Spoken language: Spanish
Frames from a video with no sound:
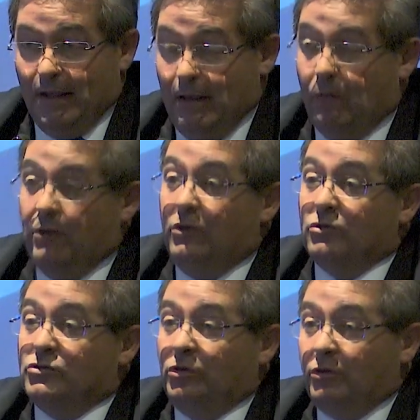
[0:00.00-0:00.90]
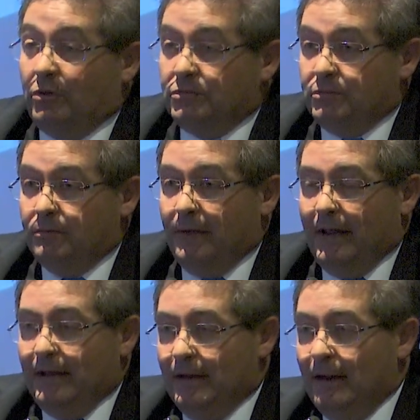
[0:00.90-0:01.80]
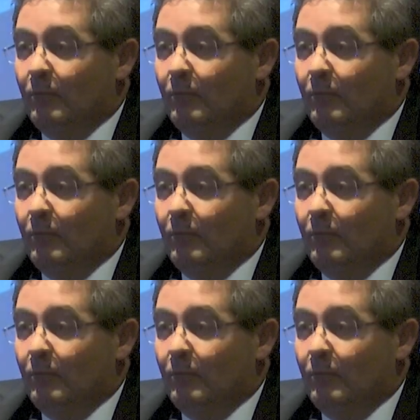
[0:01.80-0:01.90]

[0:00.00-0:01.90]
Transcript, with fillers: Y bueno, y nosotros, en el